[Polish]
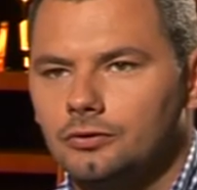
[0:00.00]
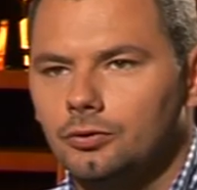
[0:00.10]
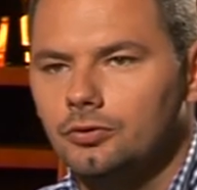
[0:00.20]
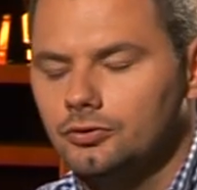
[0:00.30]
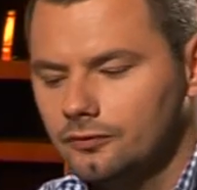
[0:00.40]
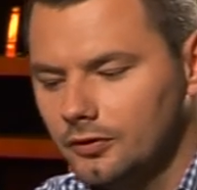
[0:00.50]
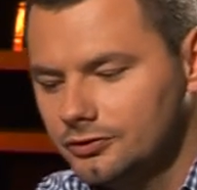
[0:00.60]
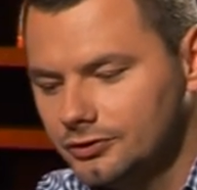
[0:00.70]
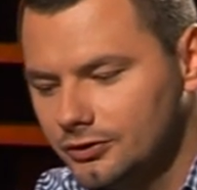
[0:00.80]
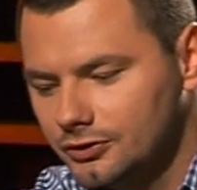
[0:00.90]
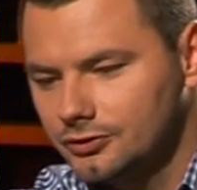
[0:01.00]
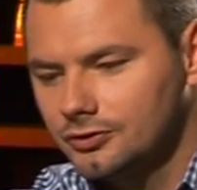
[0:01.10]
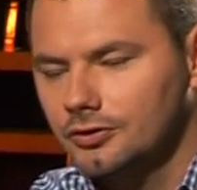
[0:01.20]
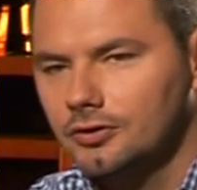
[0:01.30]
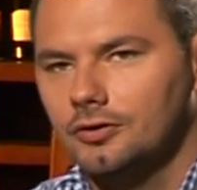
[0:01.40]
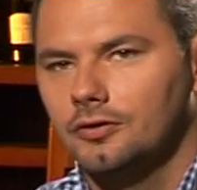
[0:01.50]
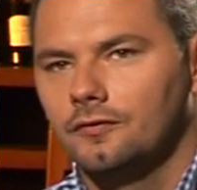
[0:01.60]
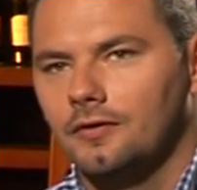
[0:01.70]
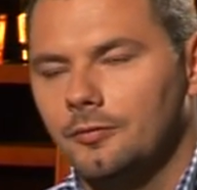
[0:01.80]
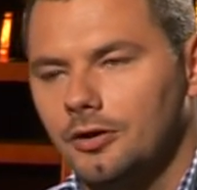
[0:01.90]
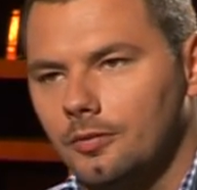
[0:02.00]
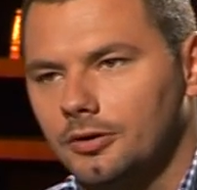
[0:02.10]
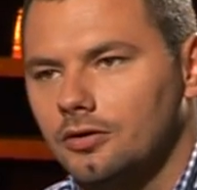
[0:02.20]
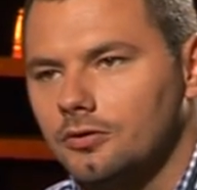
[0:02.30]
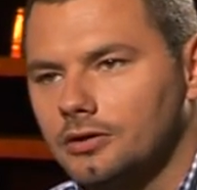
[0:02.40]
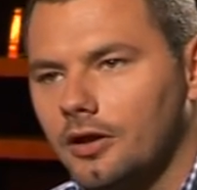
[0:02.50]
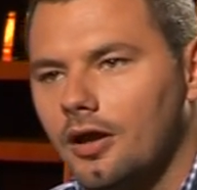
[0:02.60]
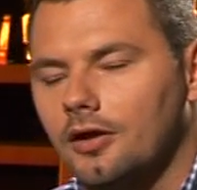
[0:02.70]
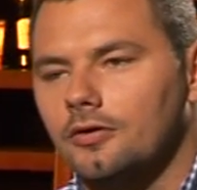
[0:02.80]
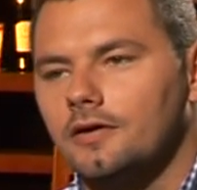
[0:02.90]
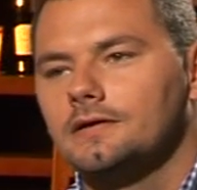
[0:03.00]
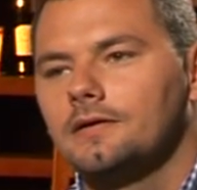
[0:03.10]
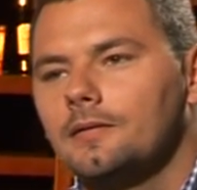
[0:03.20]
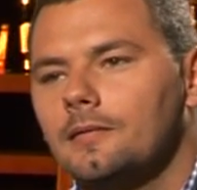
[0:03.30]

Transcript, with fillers: studiu, czy wolisz siedzieć e, w kabinie komentatorskiej? Jak to jest?